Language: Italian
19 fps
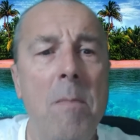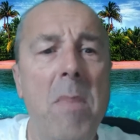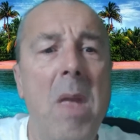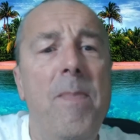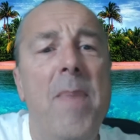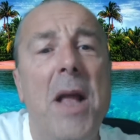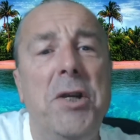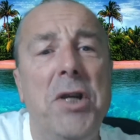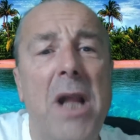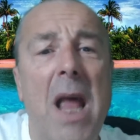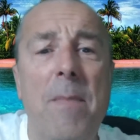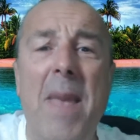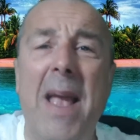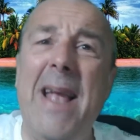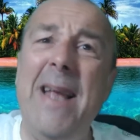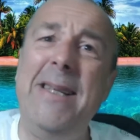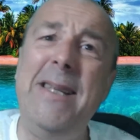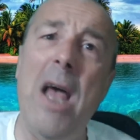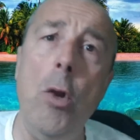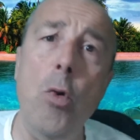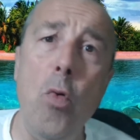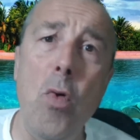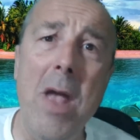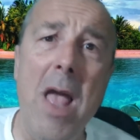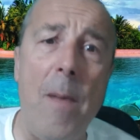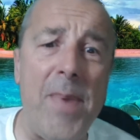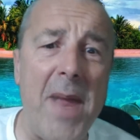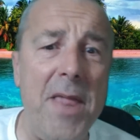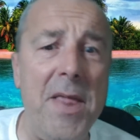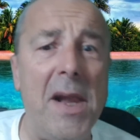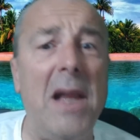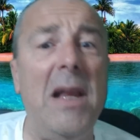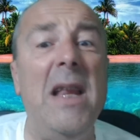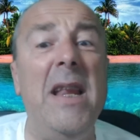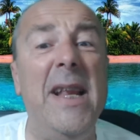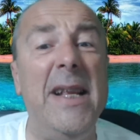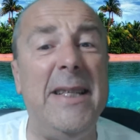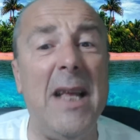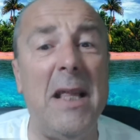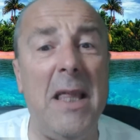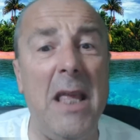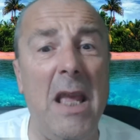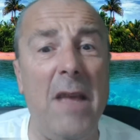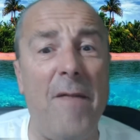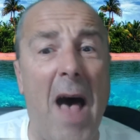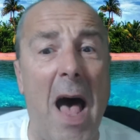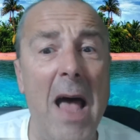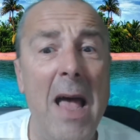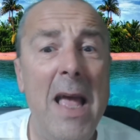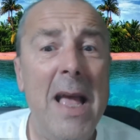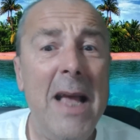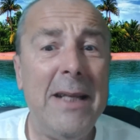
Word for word: Mi piacerebbe che sia lui a prendere l'iniziativa,